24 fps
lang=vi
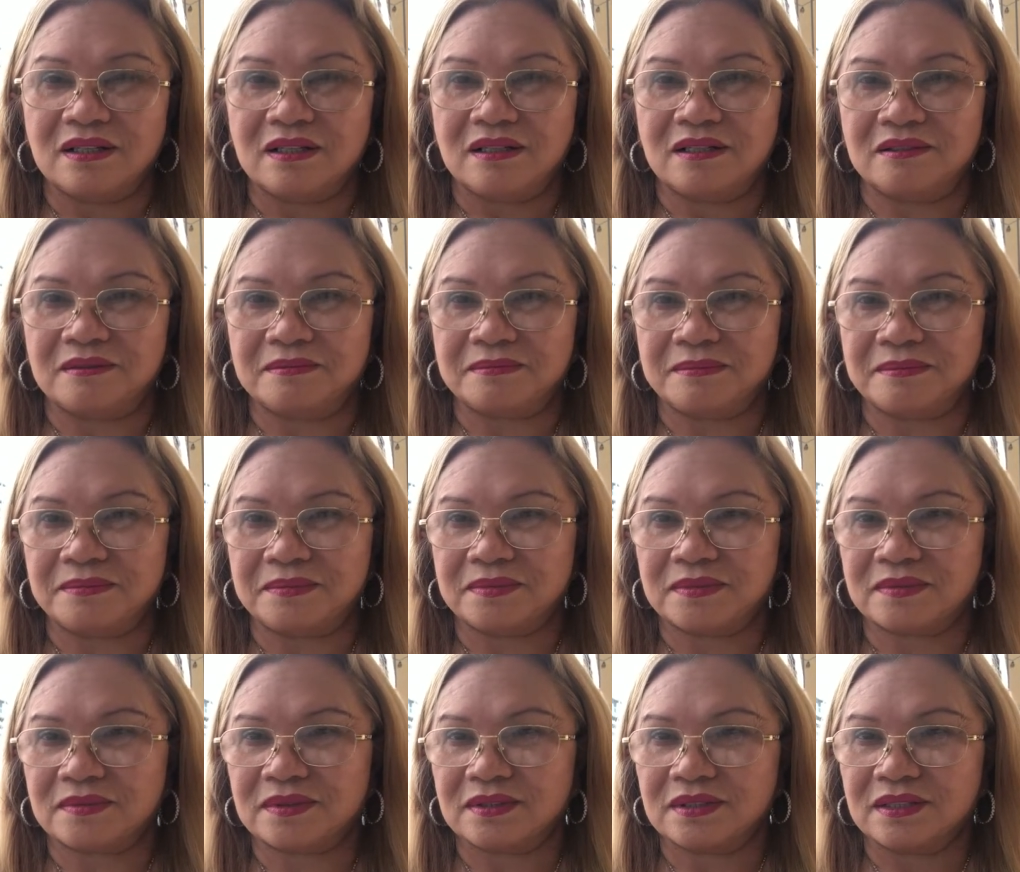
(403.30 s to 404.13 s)
um,
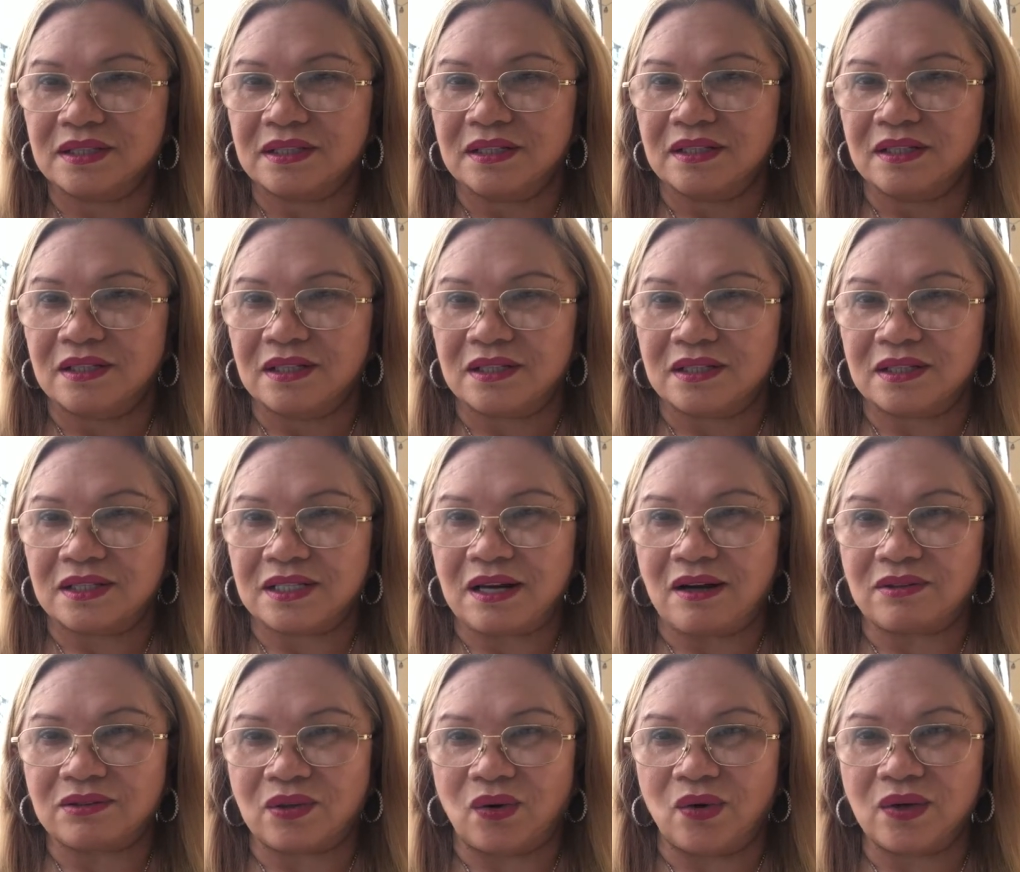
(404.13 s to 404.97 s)

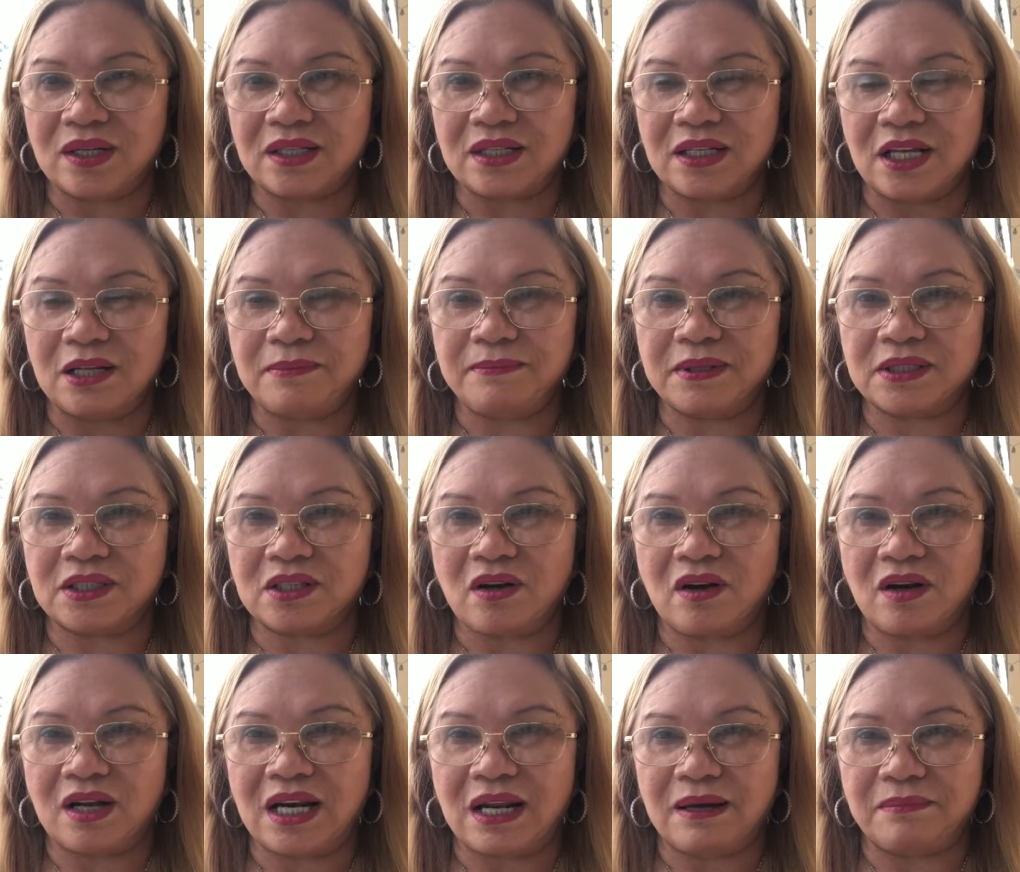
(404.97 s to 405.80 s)
trao đổi cái để mà
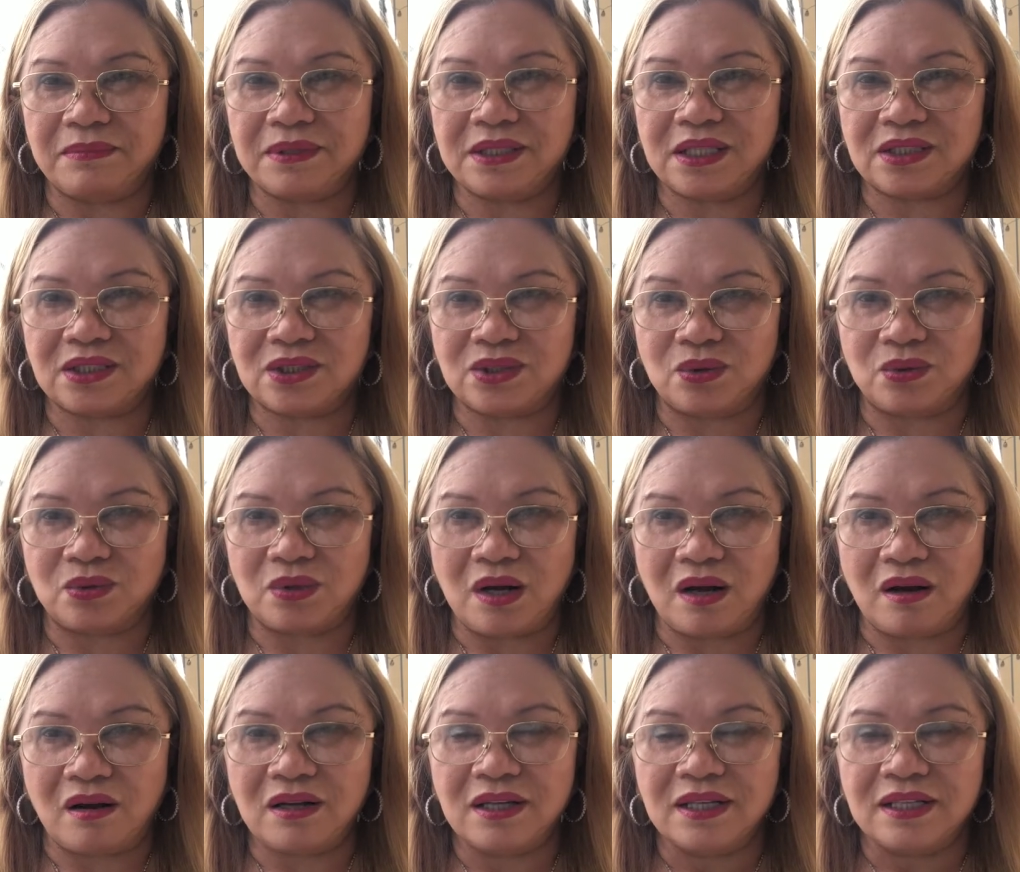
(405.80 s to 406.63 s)
cho làm cái dịch vụ
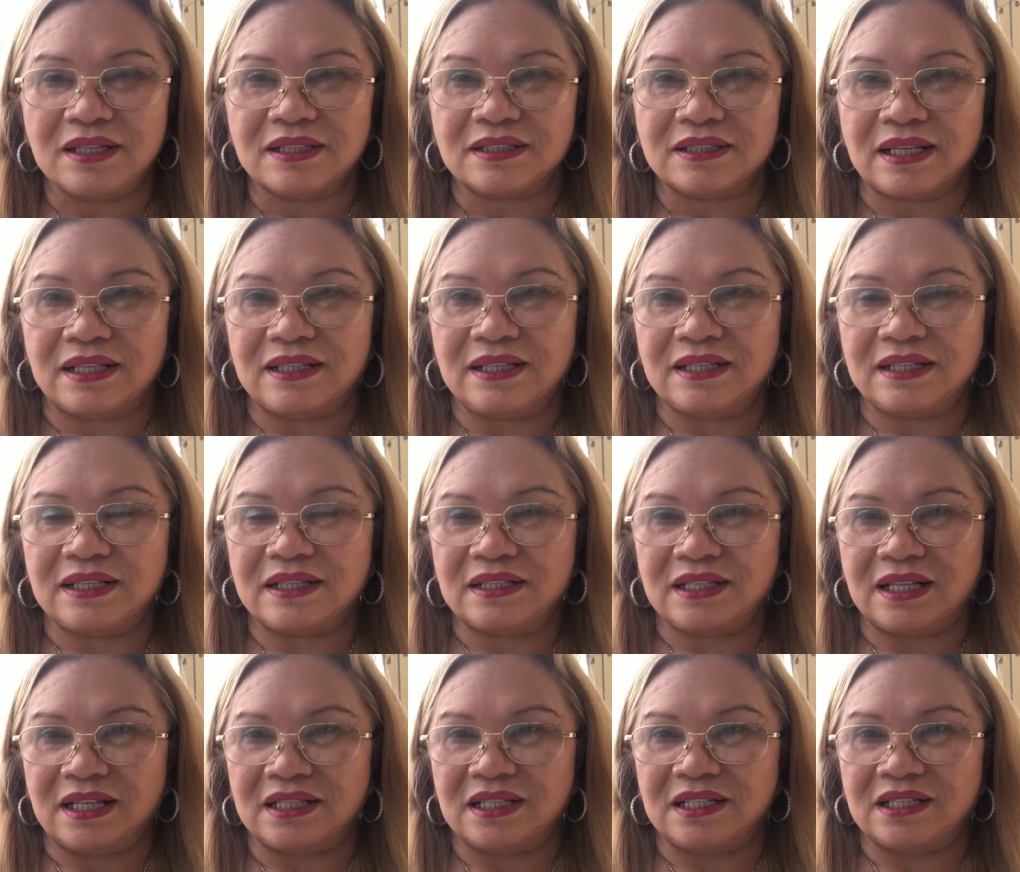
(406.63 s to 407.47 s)
đó tại vì
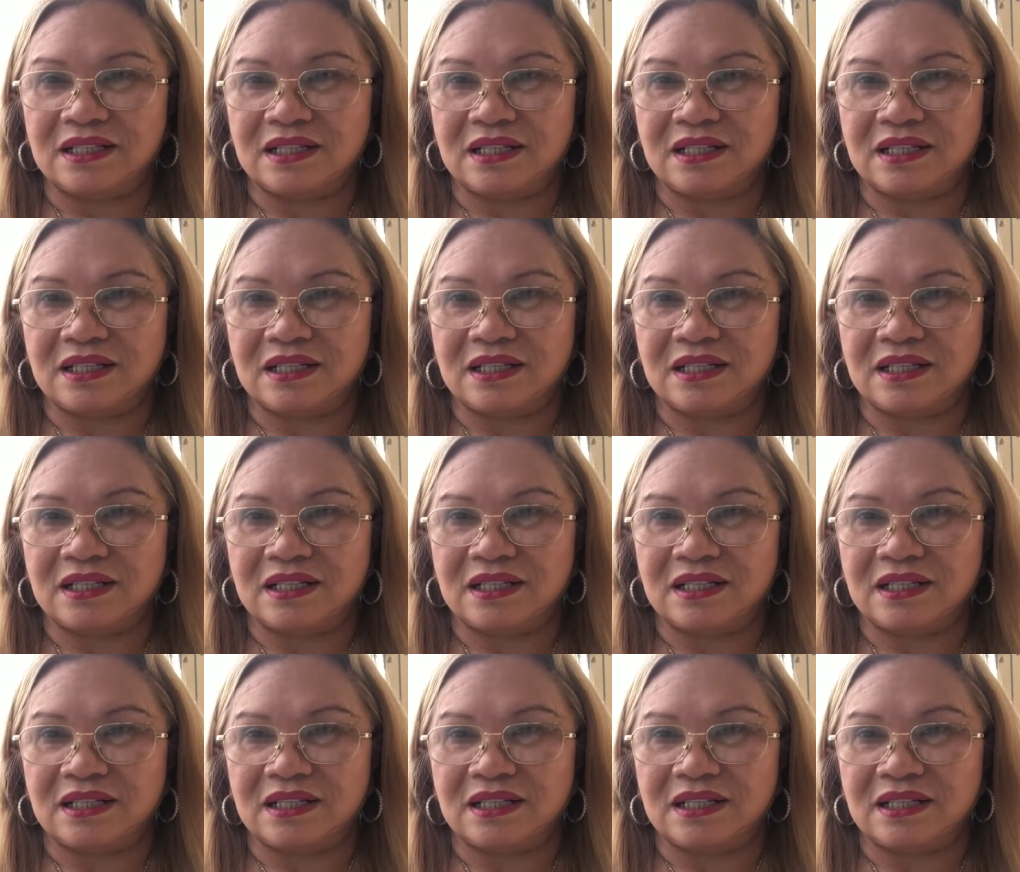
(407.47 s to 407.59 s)
tại